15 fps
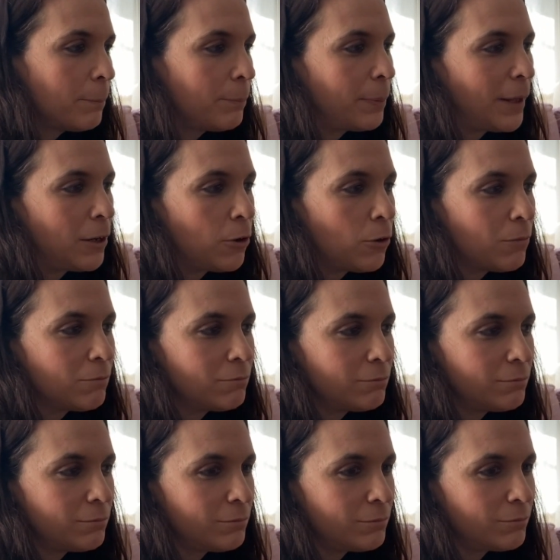Pero
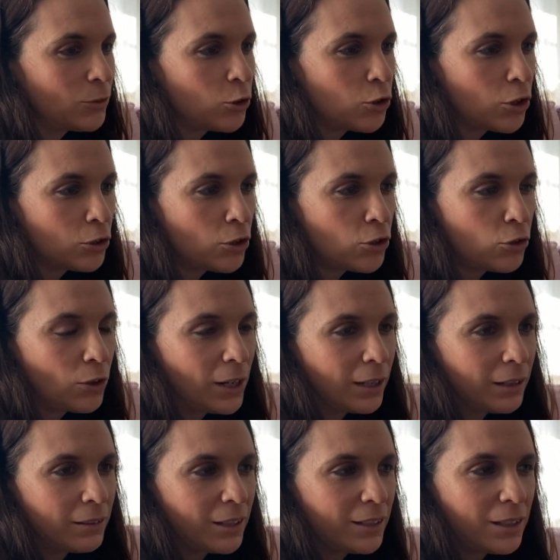mm, nosotros con la
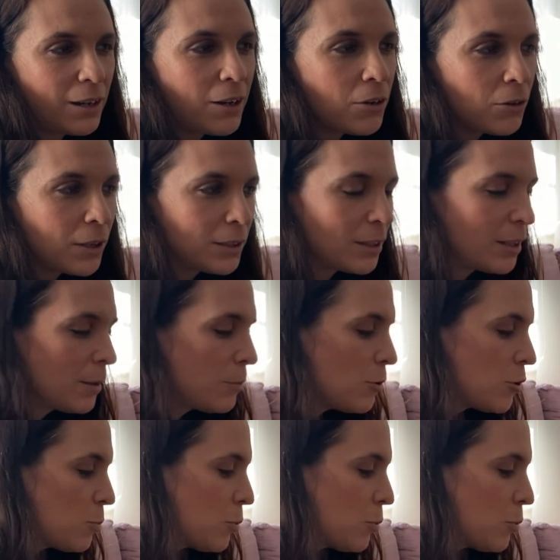cantidad de trabajo que tenemos,